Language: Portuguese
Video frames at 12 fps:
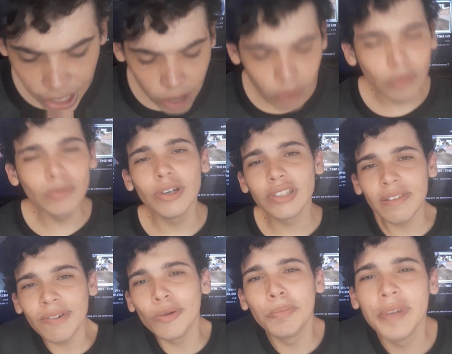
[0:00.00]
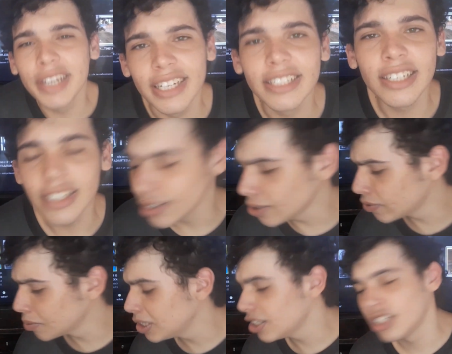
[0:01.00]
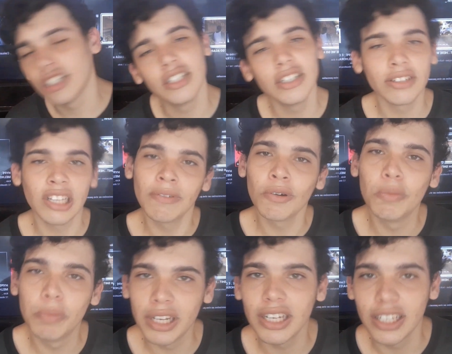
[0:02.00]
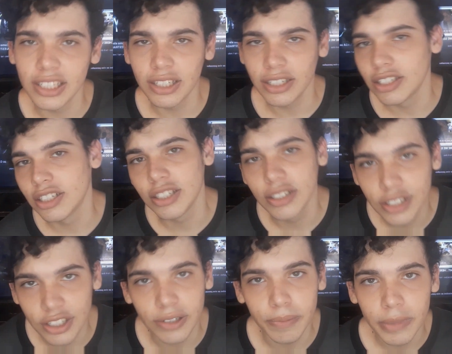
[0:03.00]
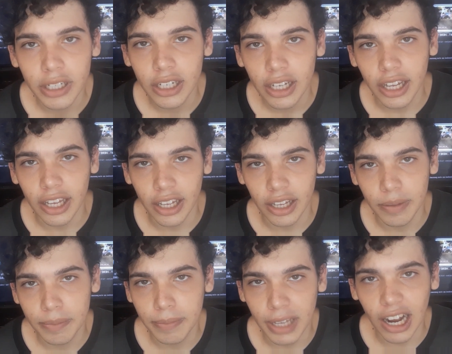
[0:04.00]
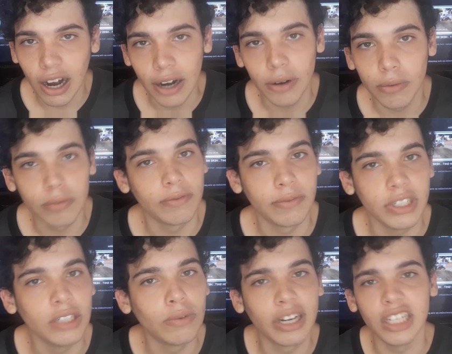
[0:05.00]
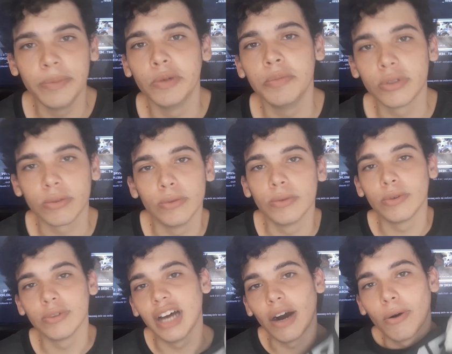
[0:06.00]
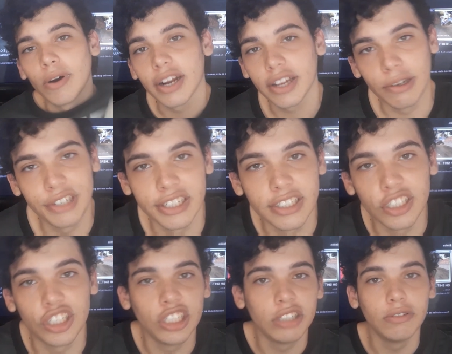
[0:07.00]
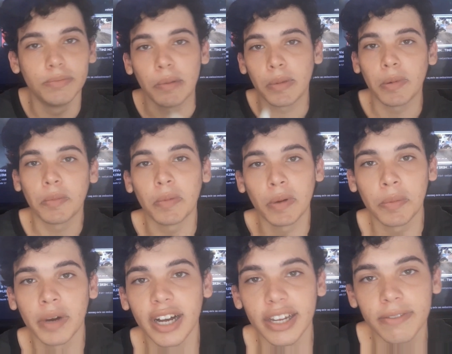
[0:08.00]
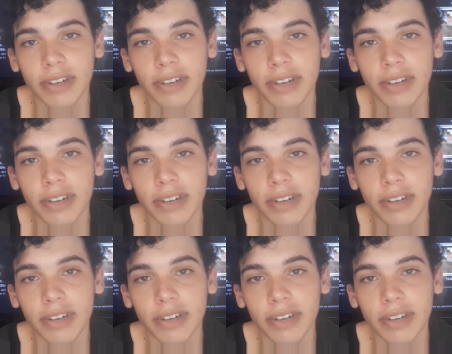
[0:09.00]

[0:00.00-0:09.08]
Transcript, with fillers: Eu, não, eu tava com preguiça, eu não vou mentir, eu tava com preguiça de, de é, pegar um, um anime obscuro da hora que eu tinha assistido, papapá, e